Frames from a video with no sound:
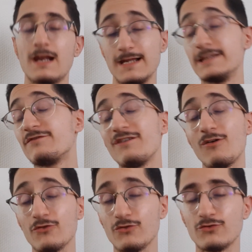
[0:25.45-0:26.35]
La
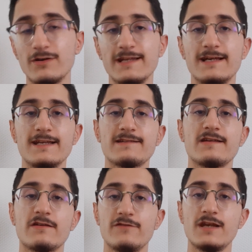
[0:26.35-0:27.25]
différence entre l'année dernière,
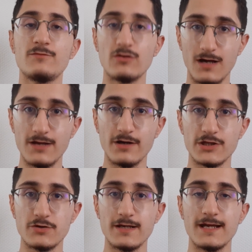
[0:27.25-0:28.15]
c'est qu'évidemment, à l'heure
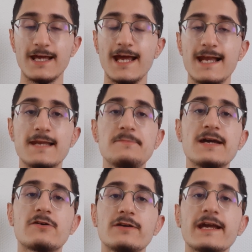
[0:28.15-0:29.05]
actuelle, les
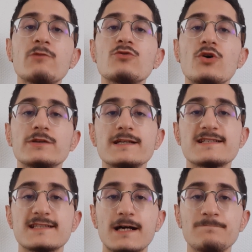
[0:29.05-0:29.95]
Bianconeri ont leur
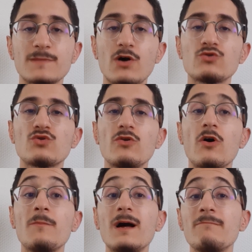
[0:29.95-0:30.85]
destin entre
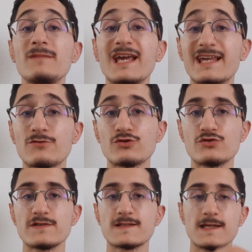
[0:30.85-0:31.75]
leurs mains, mais il y a quelque
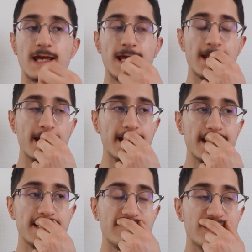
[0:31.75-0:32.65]
chose qui est
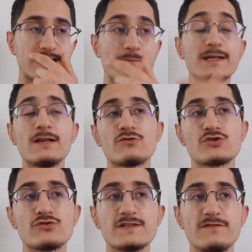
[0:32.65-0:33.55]
inévitable et quelque
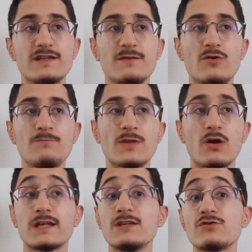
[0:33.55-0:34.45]
chose évidemment
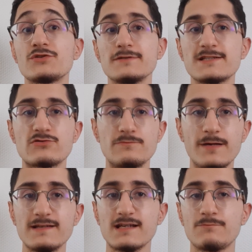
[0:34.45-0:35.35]
qui ne se discute
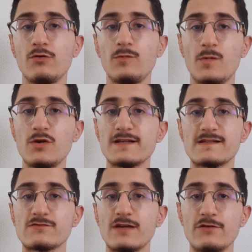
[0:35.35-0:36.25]
pas, c'est que pour le moment, la
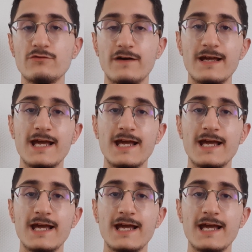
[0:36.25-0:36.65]
saison de la Juve